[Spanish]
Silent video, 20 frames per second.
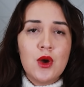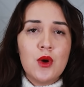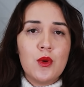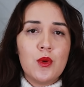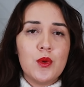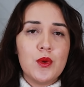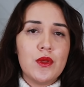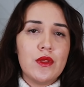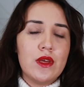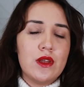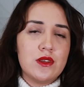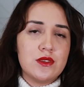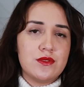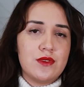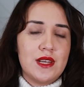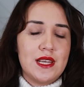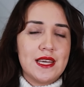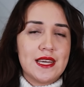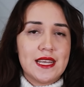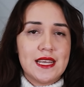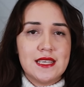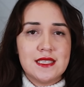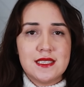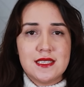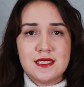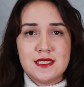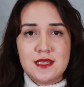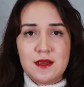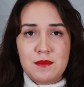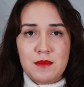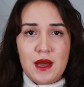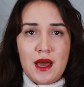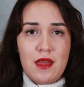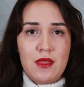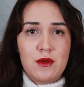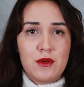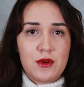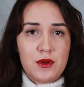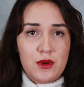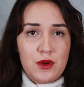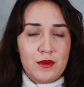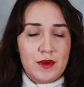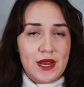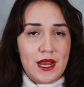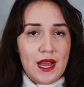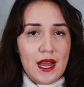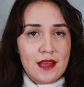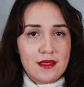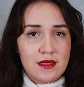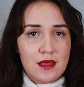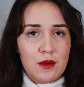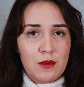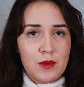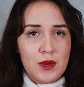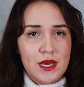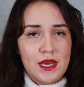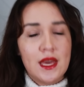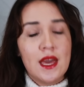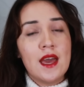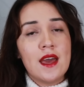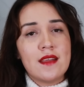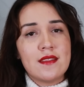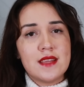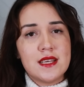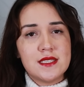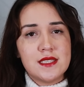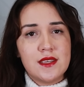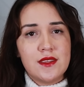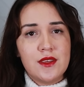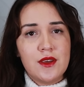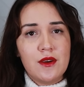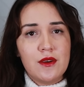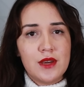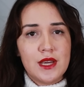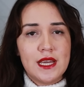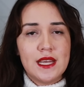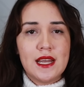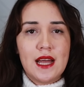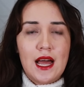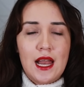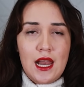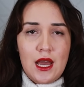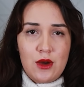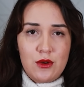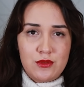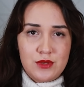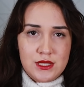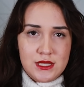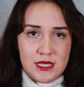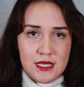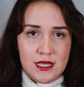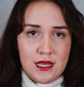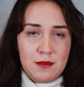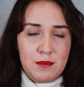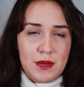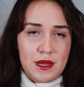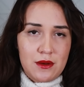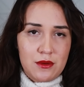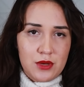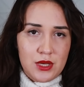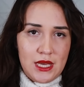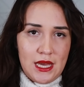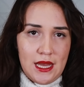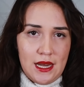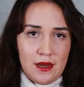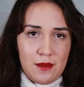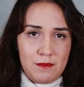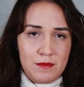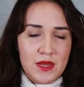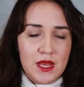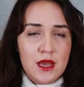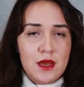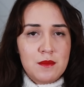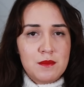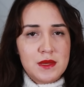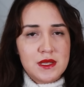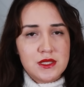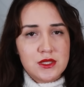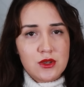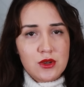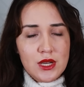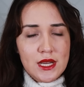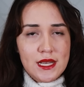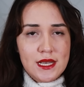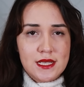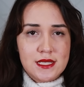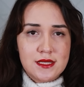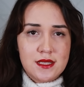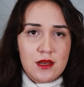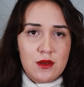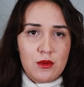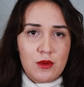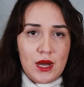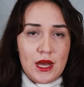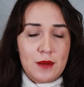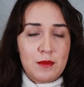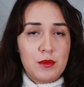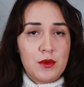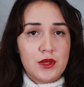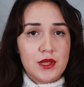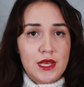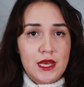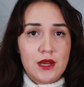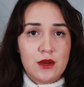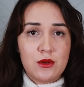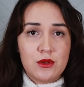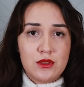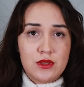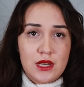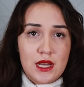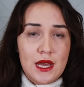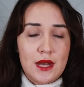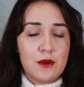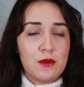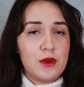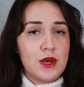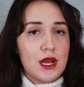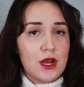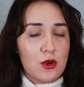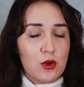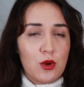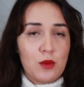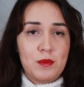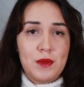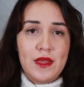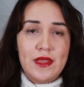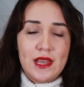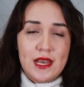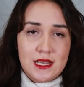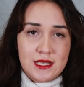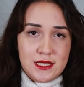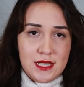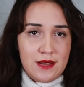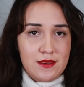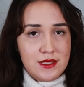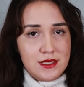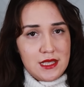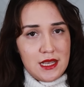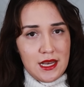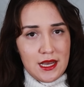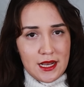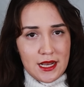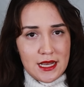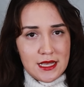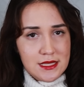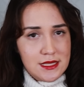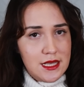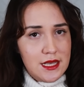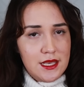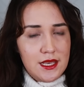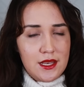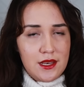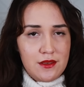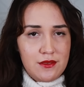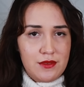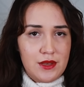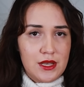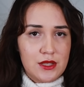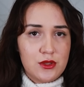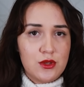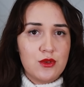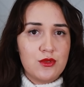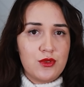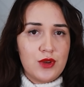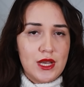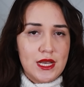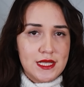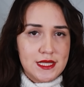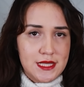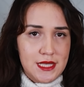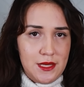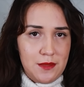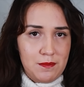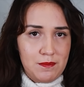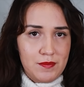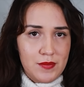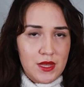Uno de los feligreses llamado Robert Hathaway decidió ir a la oficina parroquial. Pensó que en este lugar podía encontrar una copia de las llaves de la casa y en efecto fue así.